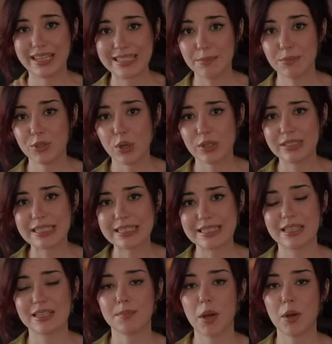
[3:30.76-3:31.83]
der gesamte Kontext
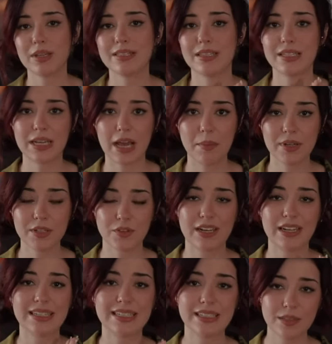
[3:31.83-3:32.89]
ist, dass Mauke sich damals
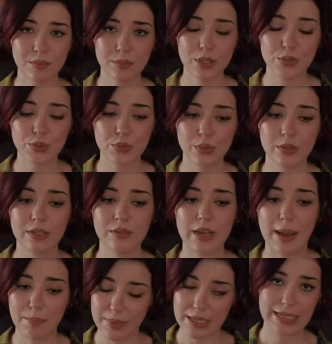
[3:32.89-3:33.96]
von einer dritten Person
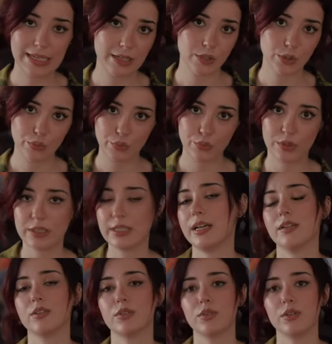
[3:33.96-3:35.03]
abgelehnt gefühlt
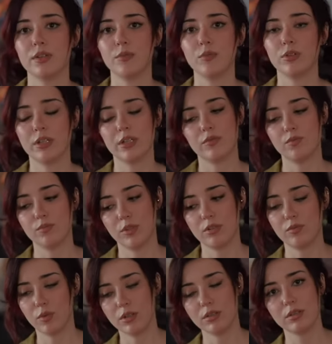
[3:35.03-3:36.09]
hat ähm, und ich
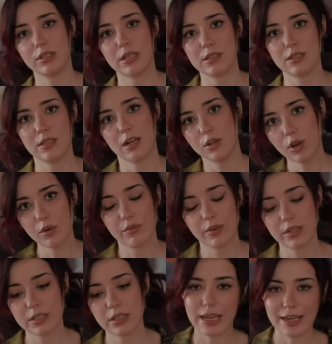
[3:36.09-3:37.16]
nicht wollte, dass sie in ein Loch
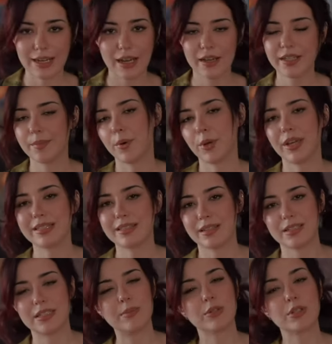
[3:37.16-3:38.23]
fällt. Ja klar, ich habe Mauke gesagt,
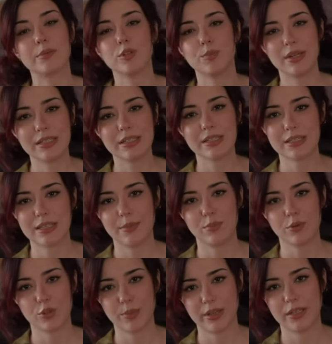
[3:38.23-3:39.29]
dass ich lieber zu einem späteren
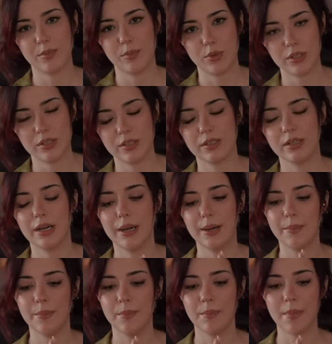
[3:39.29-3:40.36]
Zeitpunkt sprechen möchte.
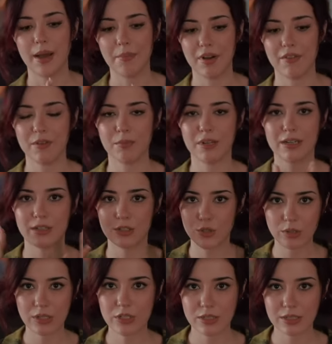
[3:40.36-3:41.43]
Ähm, aber wie man an den
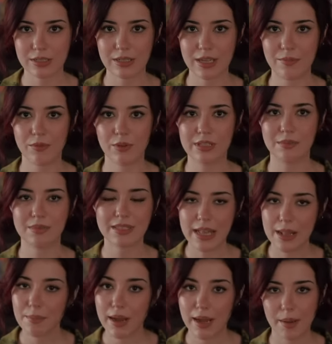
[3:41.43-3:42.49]
Screenshots sieht, haben wir uns am
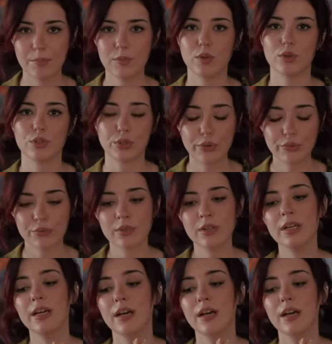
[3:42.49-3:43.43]
selben Abend noch getroffen. Mhm.